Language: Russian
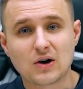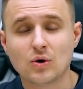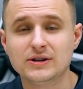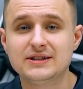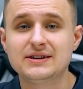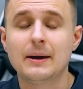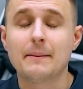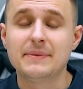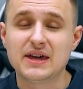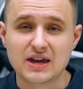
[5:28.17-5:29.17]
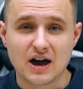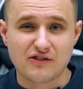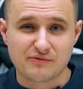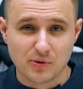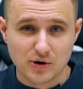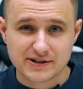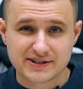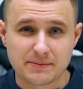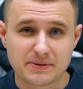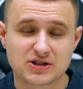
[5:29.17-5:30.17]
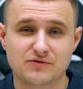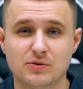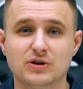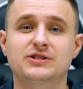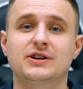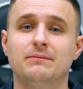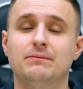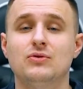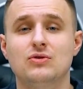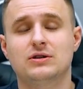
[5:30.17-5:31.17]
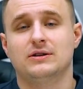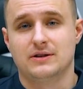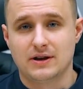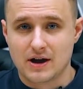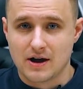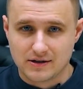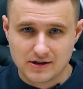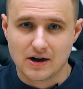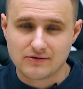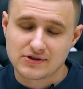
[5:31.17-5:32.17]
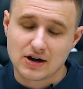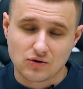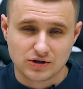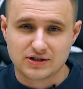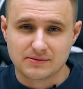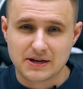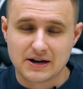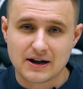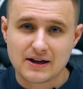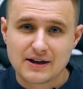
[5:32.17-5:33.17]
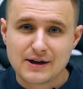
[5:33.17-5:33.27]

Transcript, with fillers: находите меня в поиске, пишите в поиске букреев находите меня,